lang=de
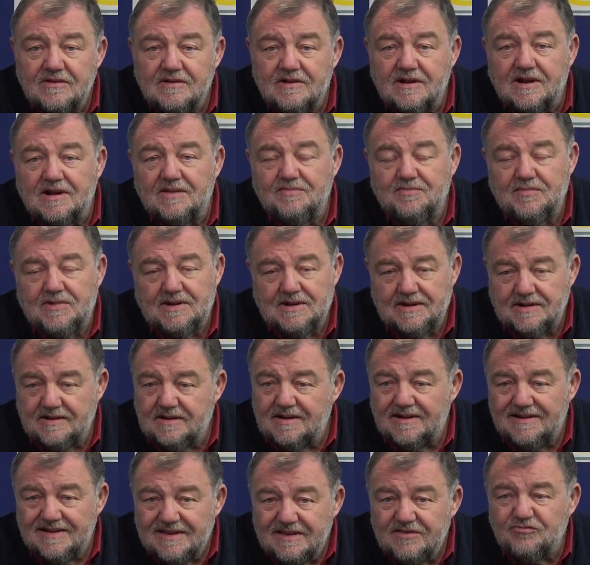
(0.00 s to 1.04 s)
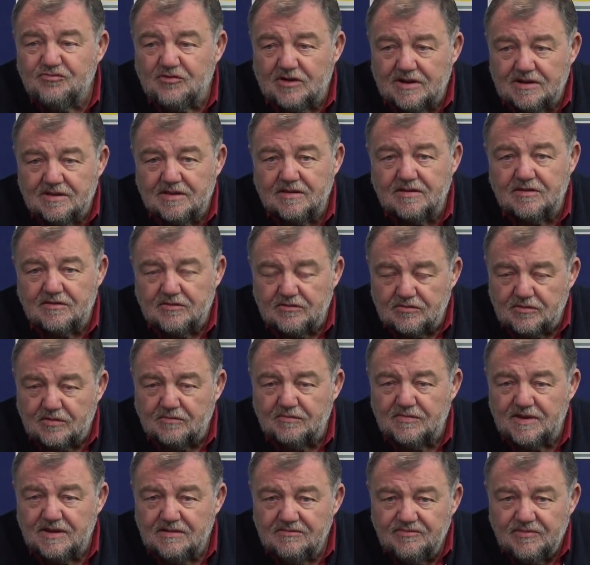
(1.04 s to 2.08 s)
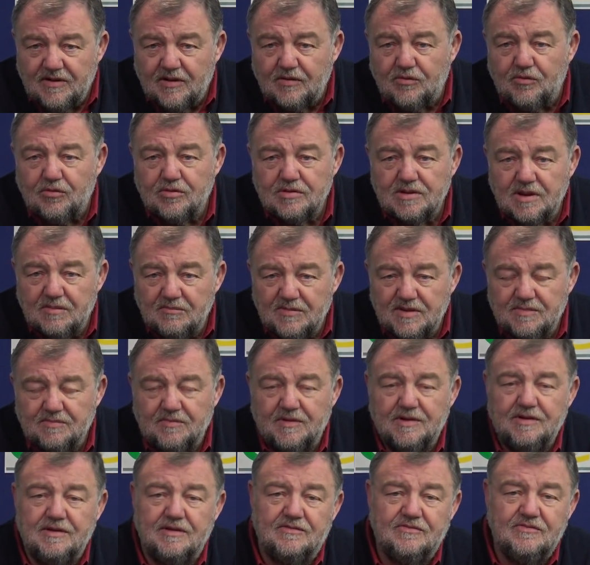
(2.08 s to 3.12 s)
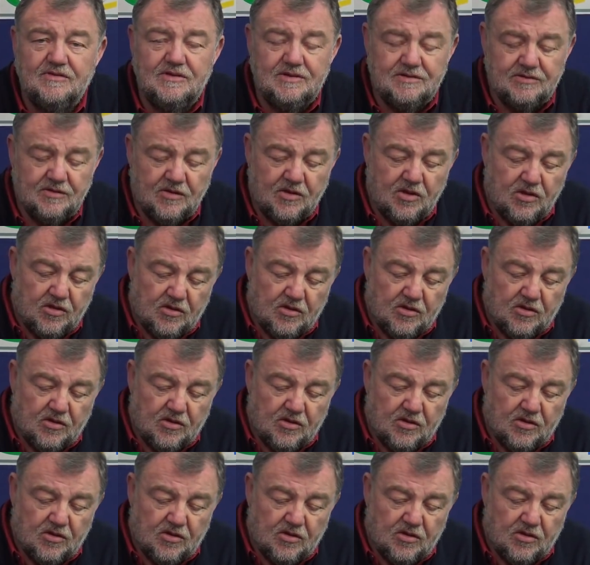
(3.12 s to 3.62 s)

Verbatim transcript: Da hat man eine Lichtschranke genommen, Infrarot, damit man nichts sieht,